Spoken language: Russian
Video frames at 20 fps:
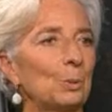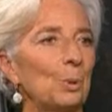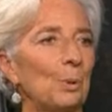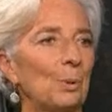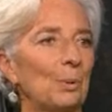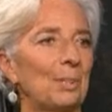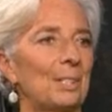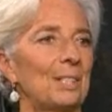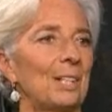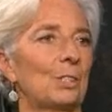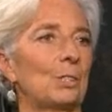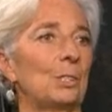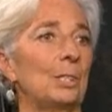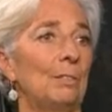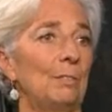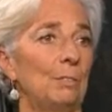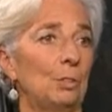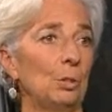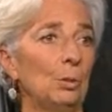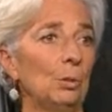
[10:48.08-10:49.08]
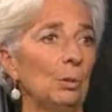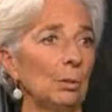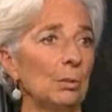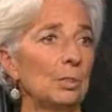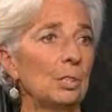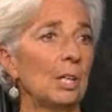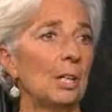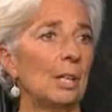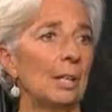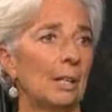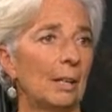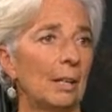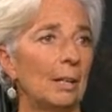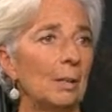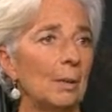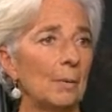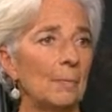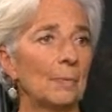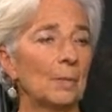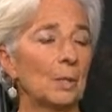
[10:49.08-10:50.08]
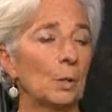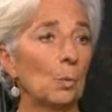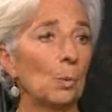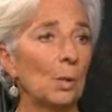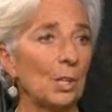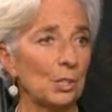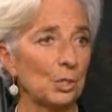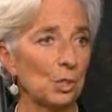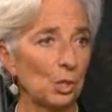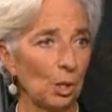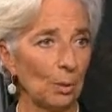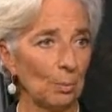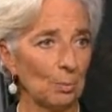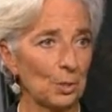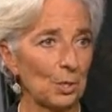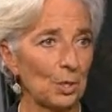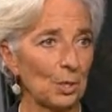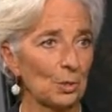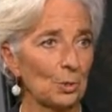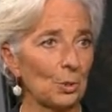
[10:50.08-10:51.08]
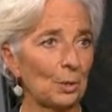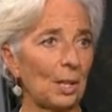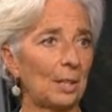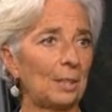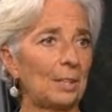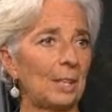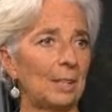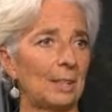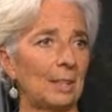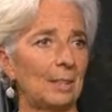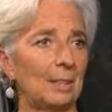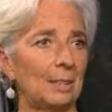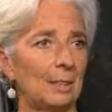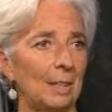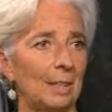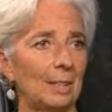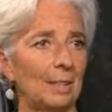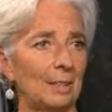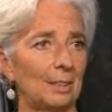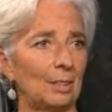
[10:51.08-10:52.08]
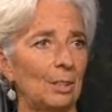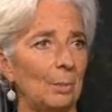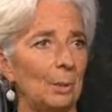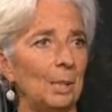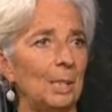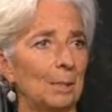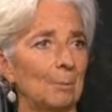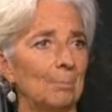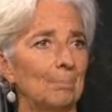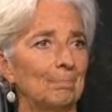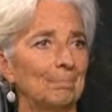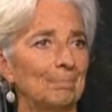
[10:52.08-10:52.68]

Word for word: чтобы они получали доступ к рынку труда. И это, естественно,